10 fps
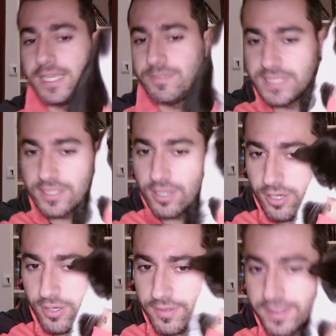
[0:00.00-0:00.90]
hayáis
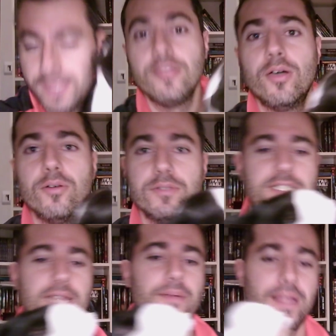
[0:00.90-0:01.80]
visto Dead Note
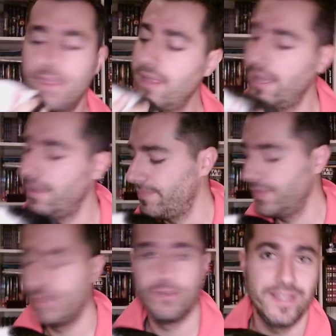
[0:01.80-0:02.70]
sabréis de,
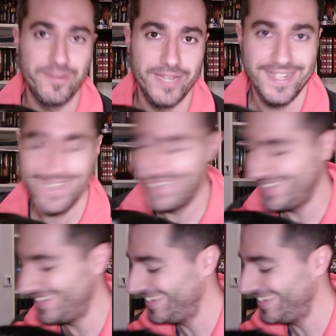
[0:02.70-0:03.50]
dónde viene.